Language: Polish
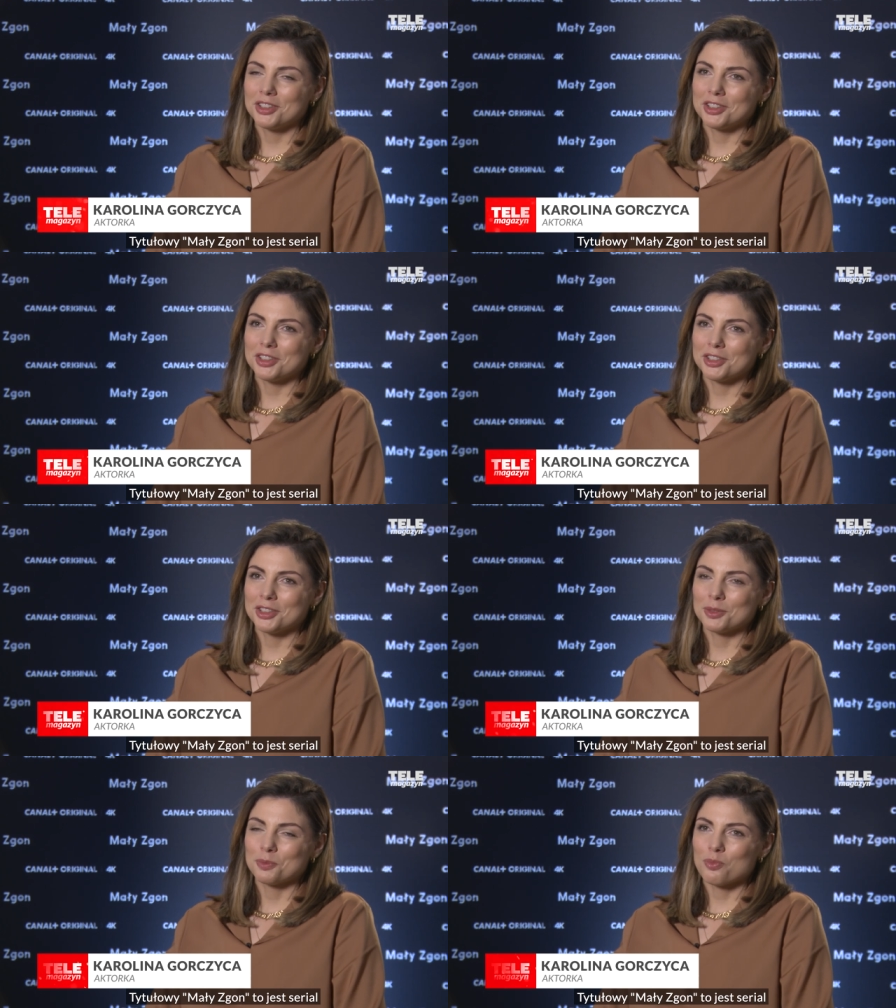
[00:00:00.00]
y,
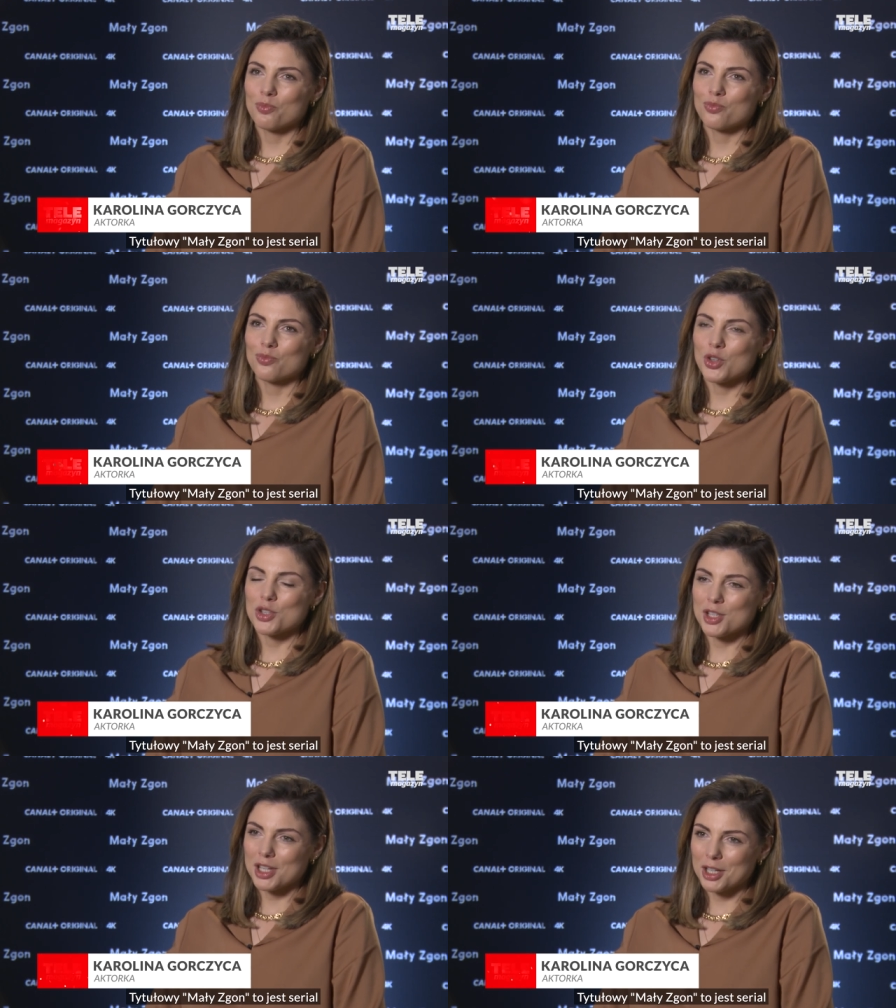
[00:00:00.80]
to
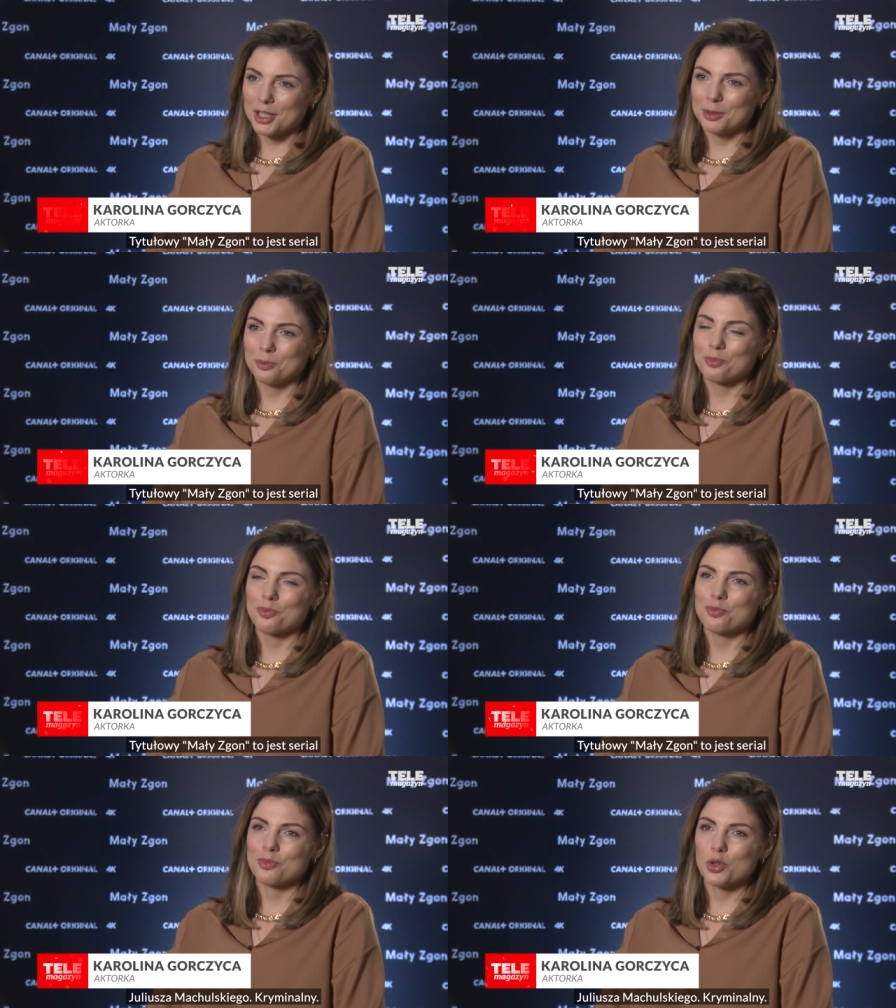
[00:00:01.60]
jest serial
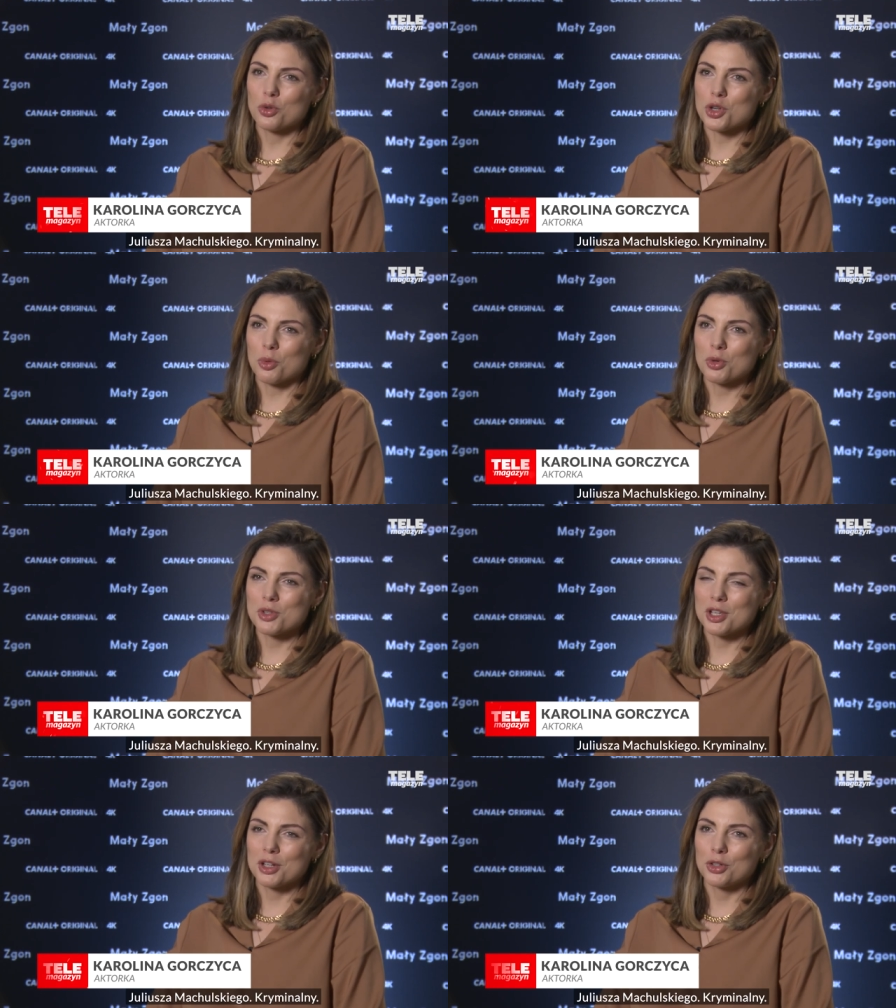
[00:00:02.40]
Juliusza
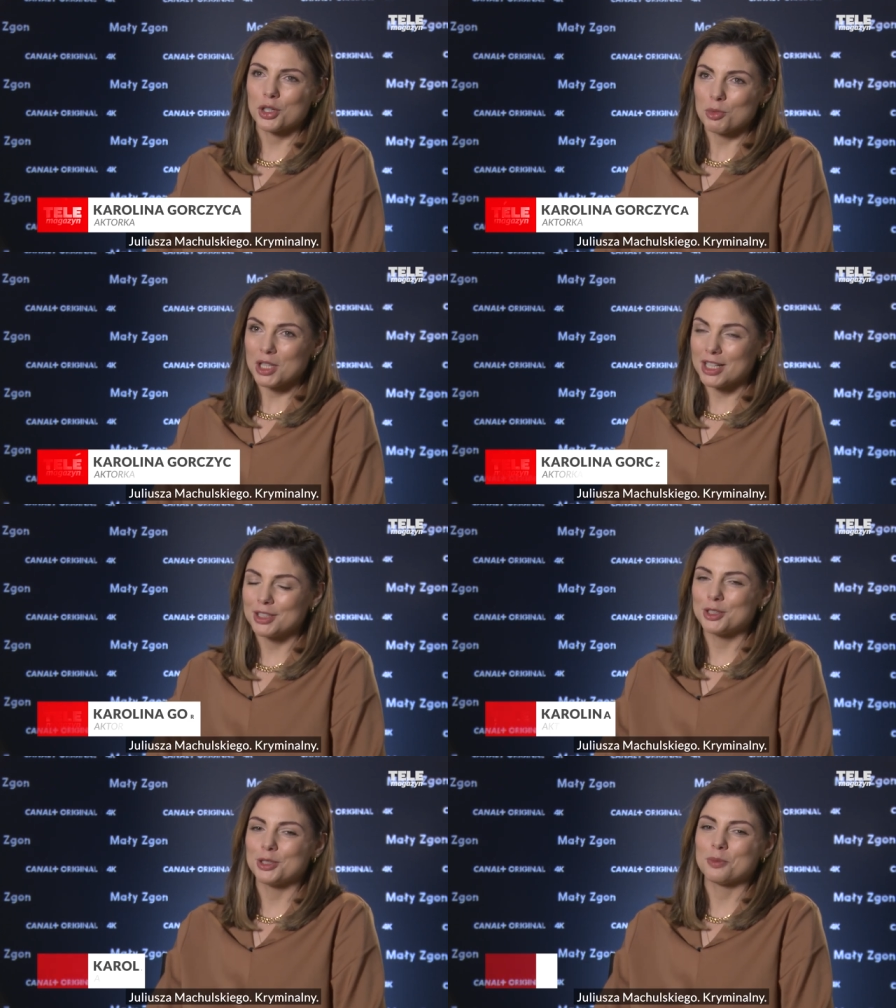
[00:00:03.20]
Machulskiego,
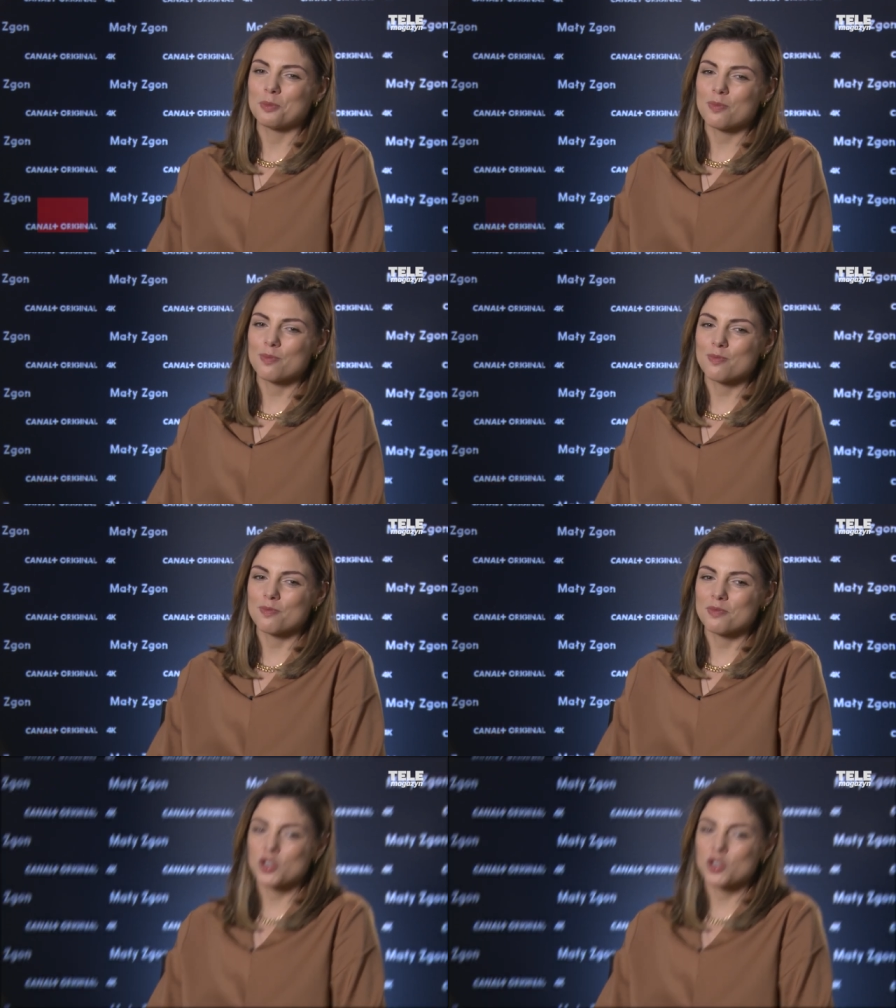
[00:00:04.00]
kryminalny, mm,